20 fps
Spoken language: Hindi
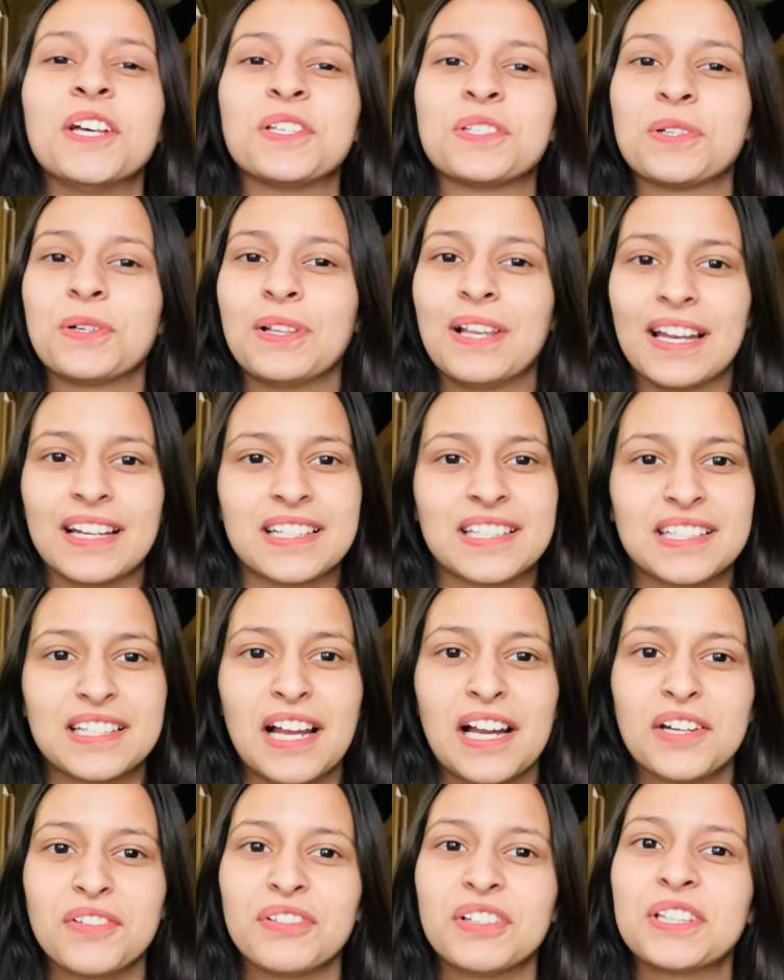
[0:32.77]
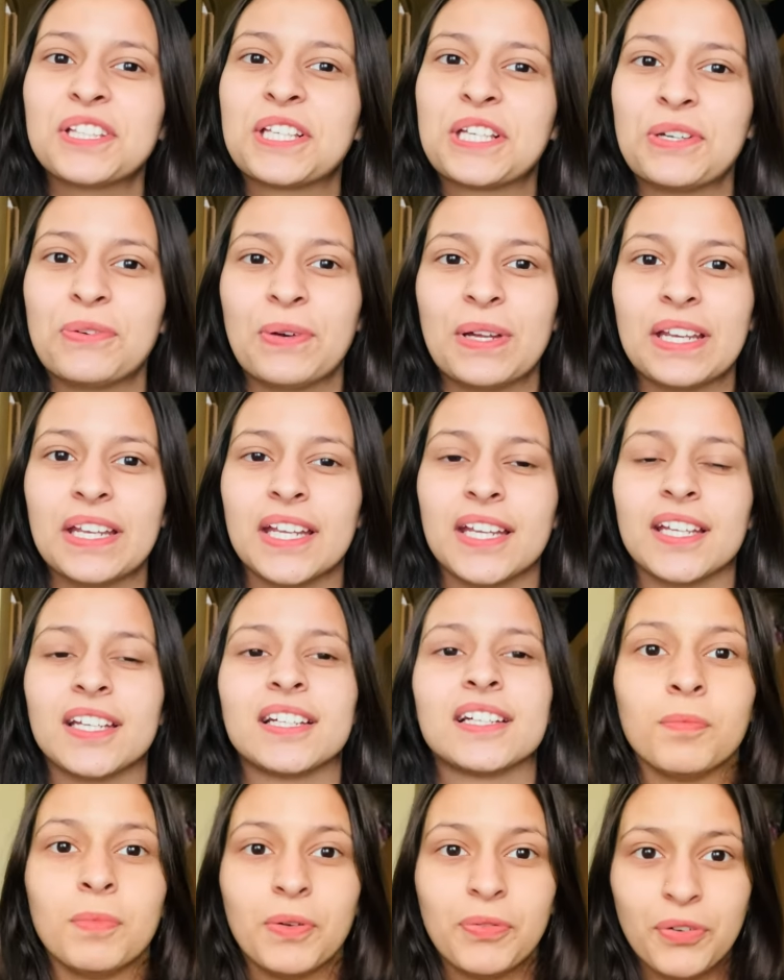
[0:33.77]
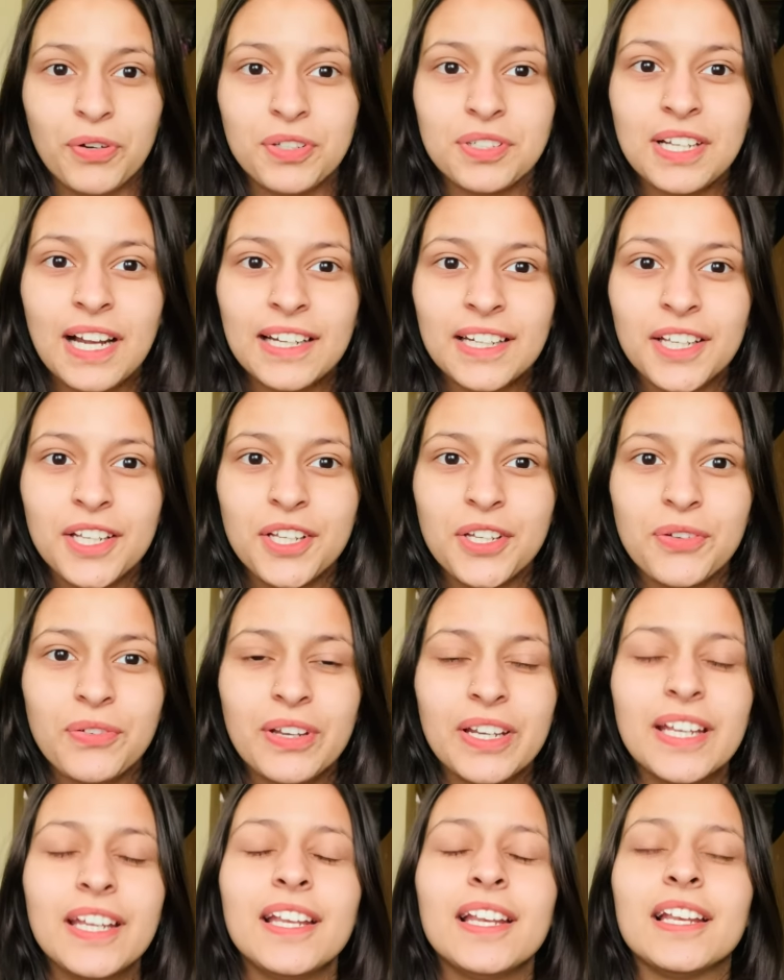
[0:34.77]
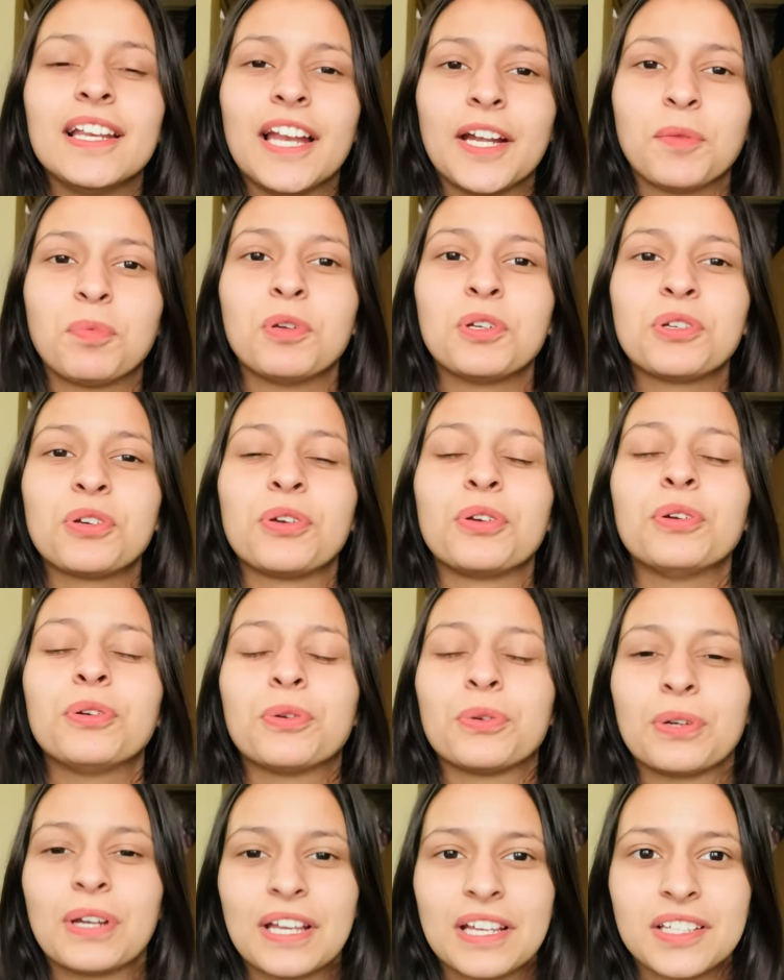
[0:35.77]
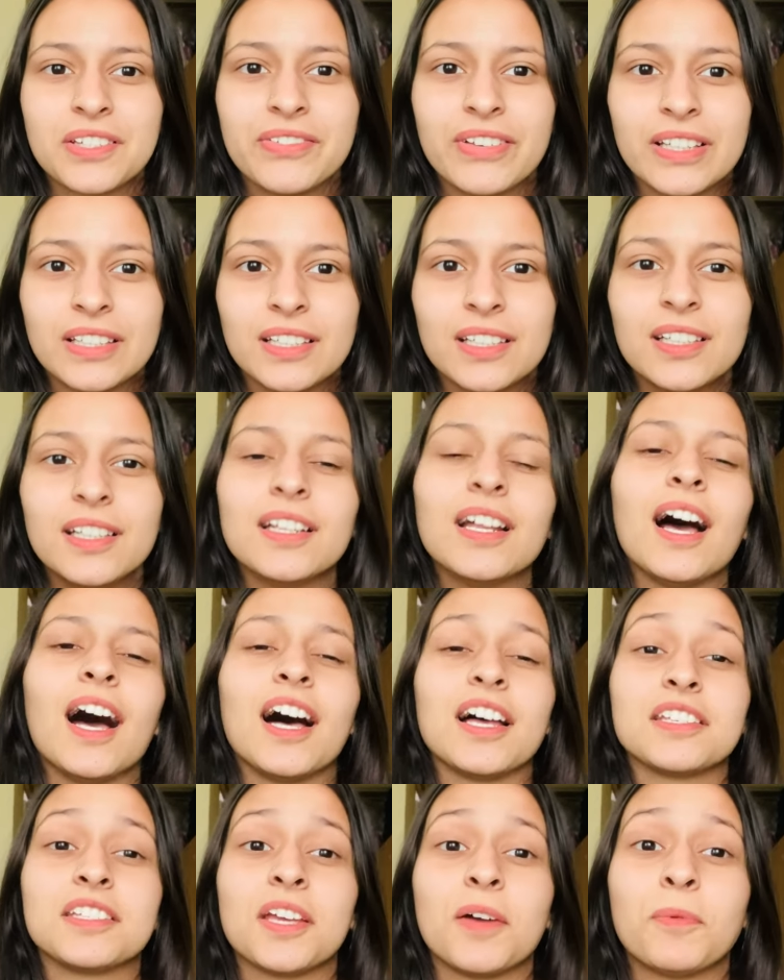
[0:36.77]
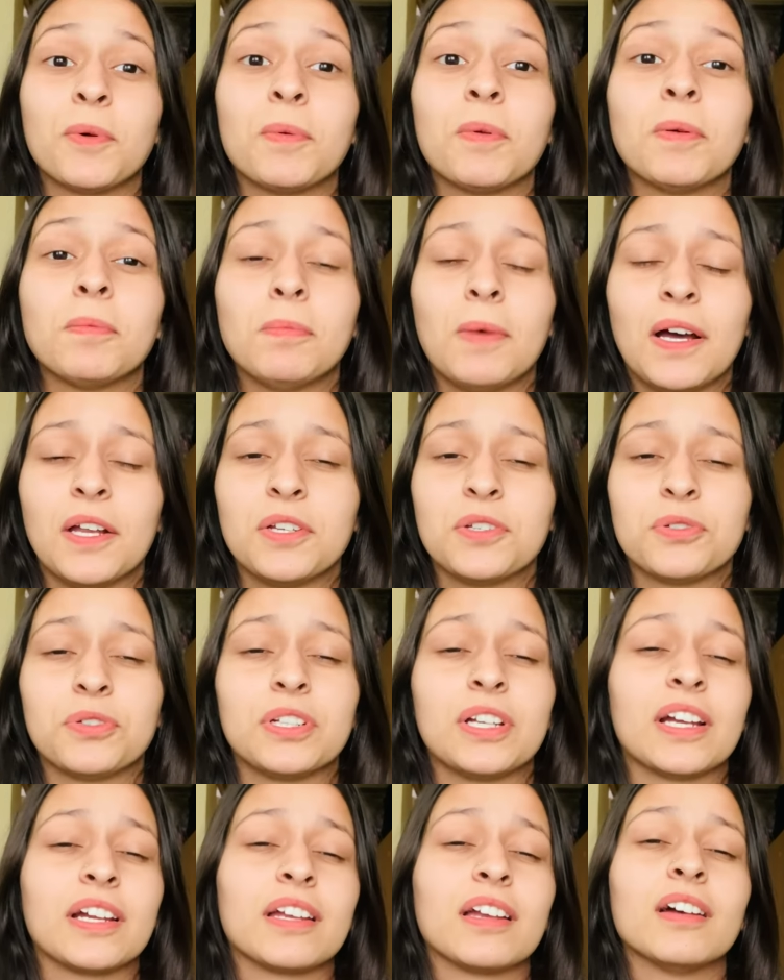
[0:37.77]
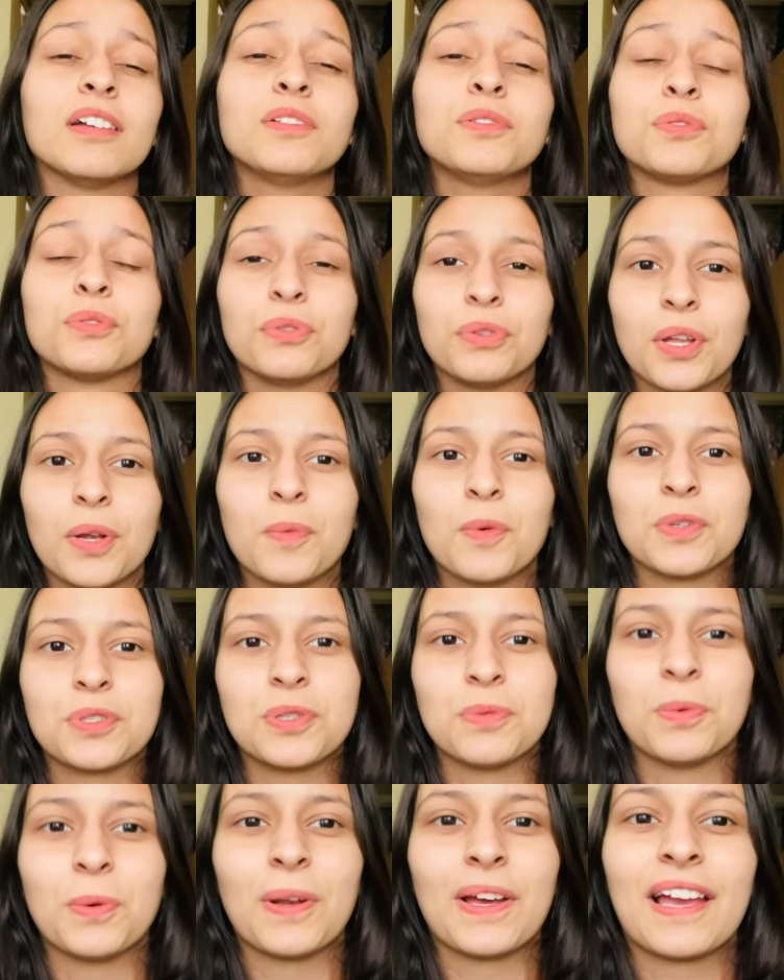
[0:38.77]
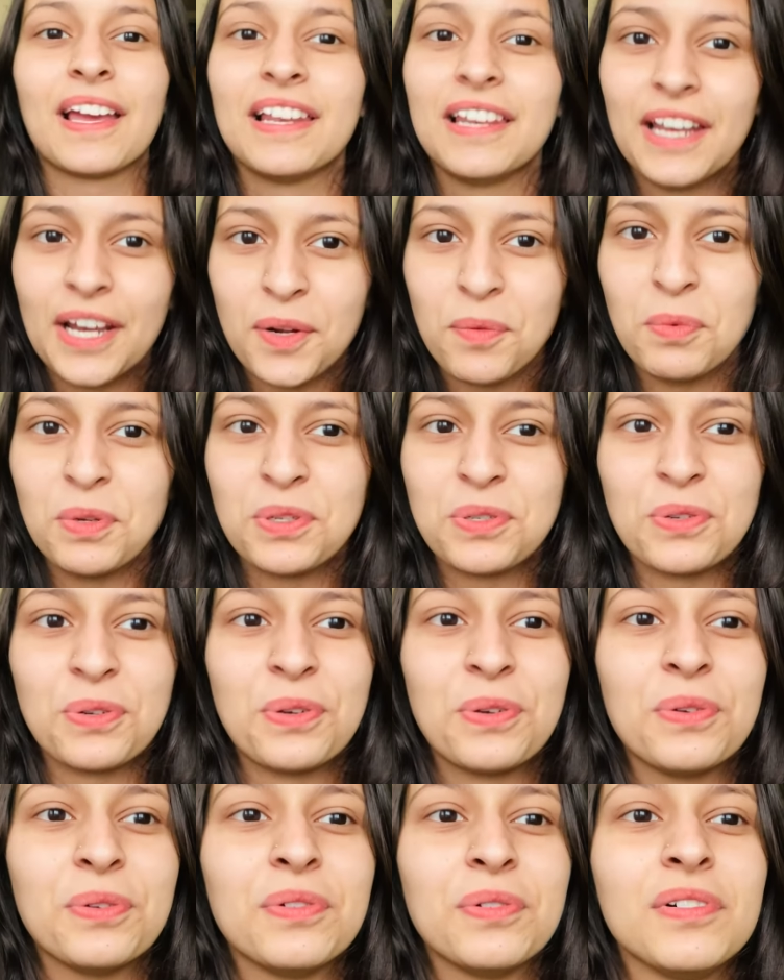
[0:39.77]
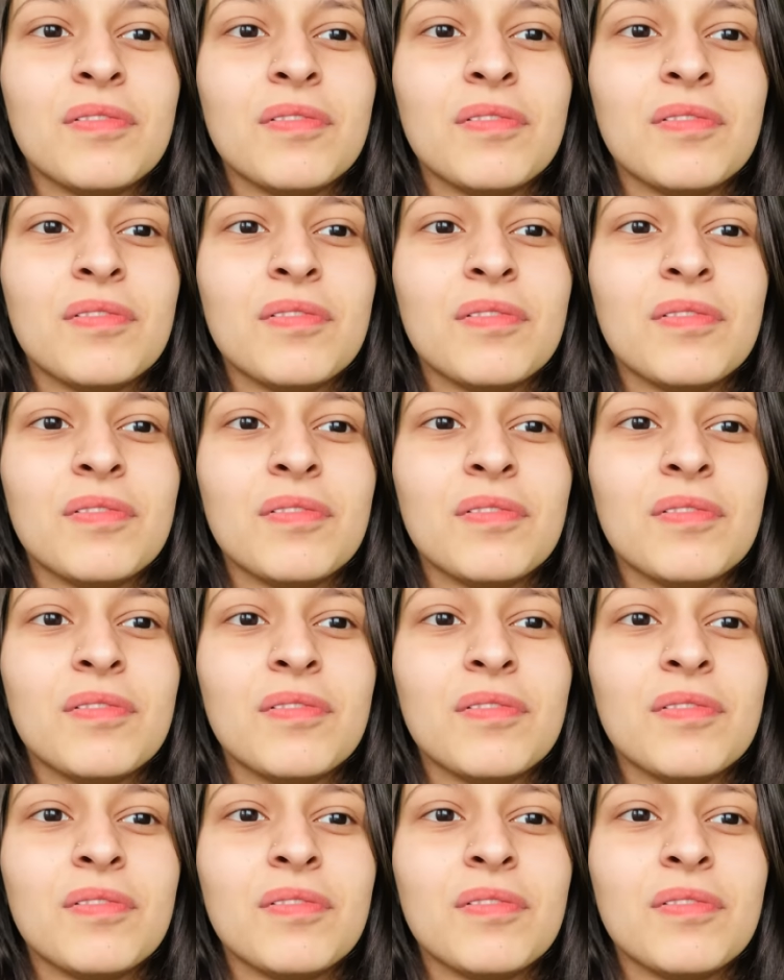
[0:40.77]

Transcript: सो लेट स्टार्ट विद क्यू एन ए बिफोर स्टार्टिंग क्यू एन ए लेट मी शो यू टूडेज वेदर आज जयपुर में बारिश हो रही है क्या सुंदर मौसम हो रहा है क्या लेट मी शो यू